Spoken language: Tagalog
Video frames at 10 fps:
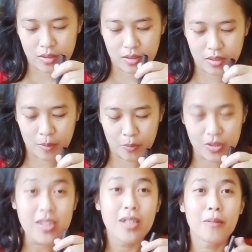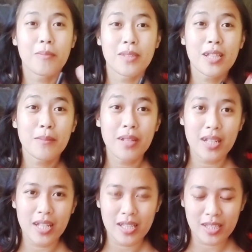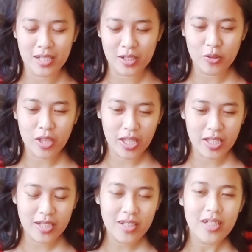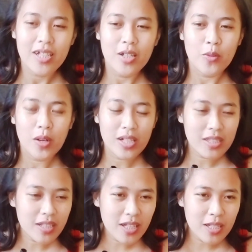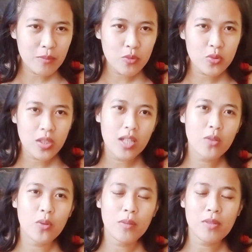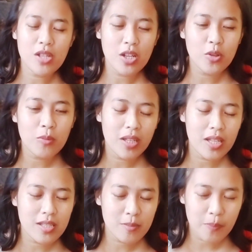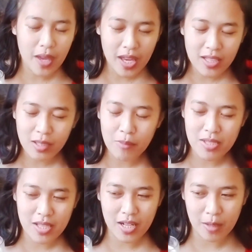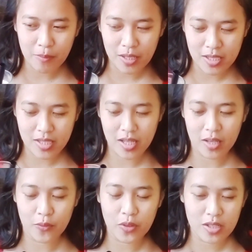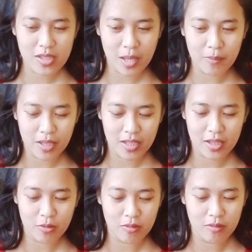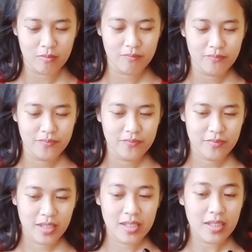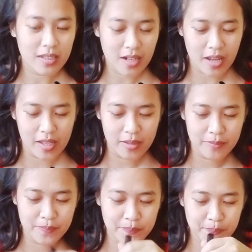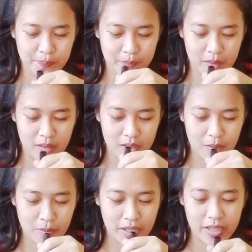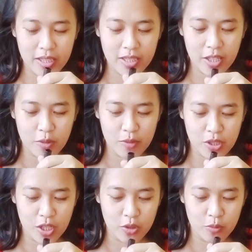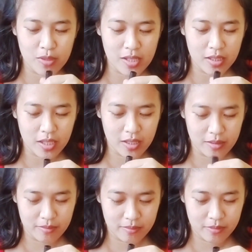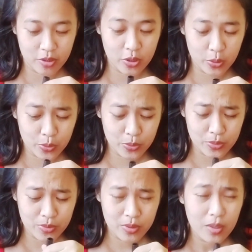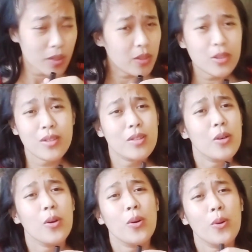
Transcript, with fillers: Tapos, tik tikman na natin. Okay huwag natin kalimutan, huwag masyadong mag-expect na masarap kasi first time natin itong itatry. Para hindi tayo masyadong masaktan. You know? You know?